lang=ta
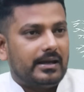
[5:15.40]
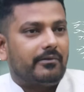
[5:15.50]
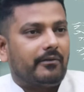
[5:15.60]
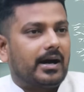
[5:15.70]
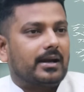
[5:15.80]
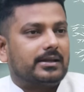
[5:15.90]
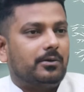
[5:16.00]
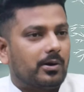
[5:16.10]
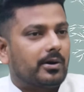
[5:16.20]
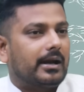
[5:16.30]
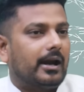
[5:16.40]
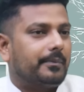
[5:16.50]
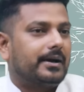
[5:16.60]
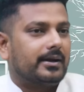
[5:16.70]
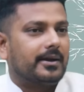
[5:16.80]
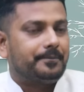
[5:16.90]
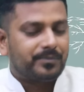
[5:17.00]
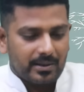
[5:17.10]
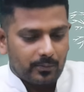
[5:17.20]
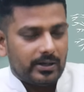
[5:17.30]
நீர் விவகாரத்தில் உங்களுடைய நிலைப்பாடு என்ன
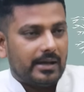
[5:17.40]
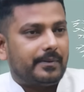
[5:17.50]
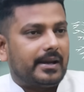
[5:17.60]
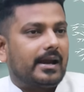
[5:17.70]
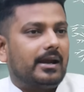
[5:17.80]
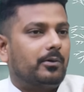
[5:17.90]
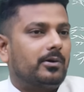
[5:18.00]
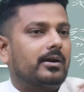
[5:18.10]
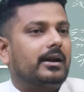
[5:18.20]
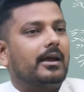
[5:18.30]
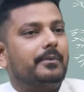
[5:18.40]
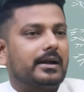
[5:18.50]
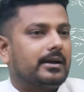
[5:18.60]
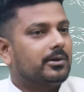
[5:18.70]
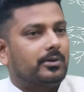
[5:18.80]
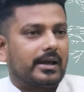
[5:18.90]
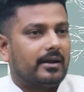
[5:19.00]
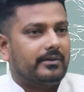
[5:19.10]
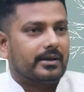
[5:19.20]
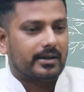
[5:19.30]
முல்லை பெரியாரில் உங்களோட நிலைப்பாடு என்னன்னு ஒரு
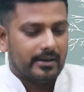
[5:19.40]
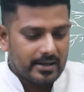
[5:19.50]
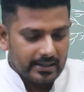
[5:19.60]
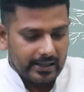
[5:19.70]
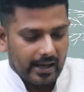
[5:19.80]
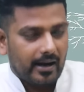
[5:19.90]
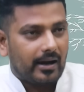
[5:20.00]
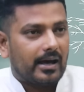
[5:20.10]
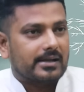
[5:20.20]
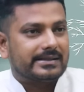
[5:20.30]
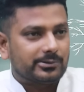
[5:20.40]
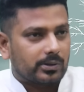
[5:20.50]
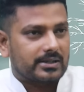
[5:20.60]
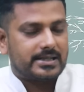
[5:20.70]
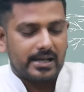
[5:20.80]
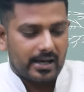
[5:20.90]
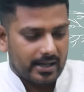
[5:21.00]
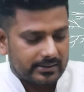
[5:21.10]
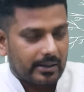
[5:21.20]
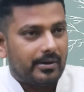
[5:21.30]
கேள்வி இருக்கு கேரள அரசு
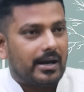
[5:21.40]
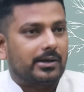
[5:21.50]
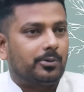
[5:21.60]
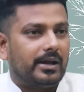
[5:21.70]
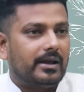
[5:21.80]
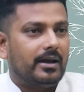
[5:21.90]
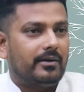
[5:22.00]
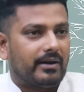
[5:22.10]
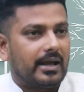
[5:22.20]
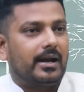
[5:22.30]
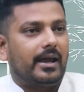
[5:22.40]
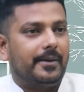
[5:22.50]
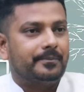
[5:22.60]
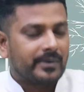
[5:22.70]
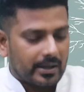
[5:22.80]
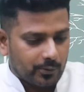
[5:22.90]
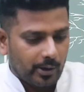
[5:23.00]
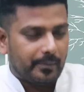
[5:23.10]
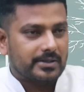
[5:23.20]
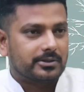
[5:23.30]
தொடர்ச்சியாக தமிழ்நாட்டினுடைய வளங்களை
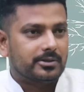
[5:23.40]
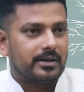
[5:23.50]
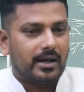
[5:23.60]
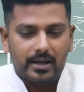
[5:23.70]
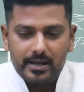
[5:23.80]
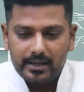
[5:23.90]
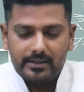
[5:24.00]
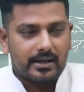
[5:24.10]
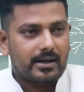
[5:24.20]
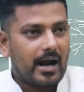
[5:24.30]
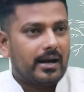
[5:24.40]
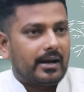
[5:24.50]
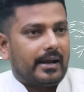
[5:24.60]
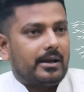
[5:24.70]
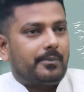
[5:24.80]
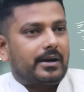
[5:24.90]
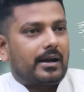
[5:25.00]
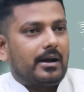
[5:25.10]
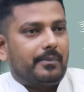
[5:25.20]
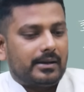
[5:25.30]
குறிப்பா சொன்னோம்னா இந்த காடுகளை என்ன
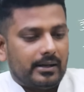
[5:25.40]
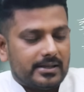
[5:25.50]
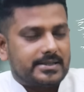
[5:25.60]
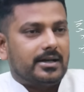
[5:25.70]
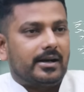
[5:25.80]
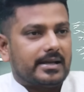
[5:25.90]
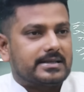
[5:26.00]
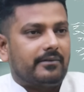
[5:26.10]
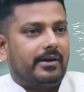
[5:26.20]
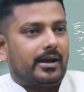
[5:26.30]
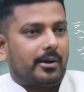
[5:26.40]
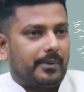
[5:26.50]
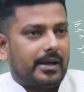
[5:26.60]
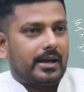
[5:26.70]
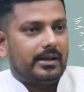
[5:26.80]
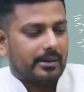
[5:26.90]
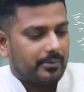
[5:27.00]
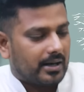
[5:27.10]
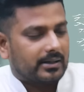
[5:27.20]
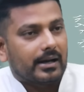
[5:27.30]
பண்றாங்க அப்படின்னா டிஜிட்டல் ரீசர்வே என்ற பெயரில்
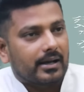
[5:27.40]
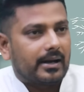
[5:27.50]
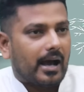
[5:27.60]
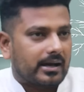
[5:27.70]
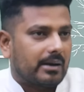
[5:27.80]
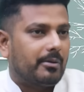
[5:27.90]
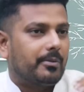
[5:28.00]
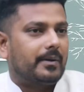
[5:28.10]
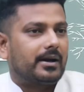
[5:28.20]
தமிழ்நாட்டு நிலங்களை ஆக்கிரமிப்பு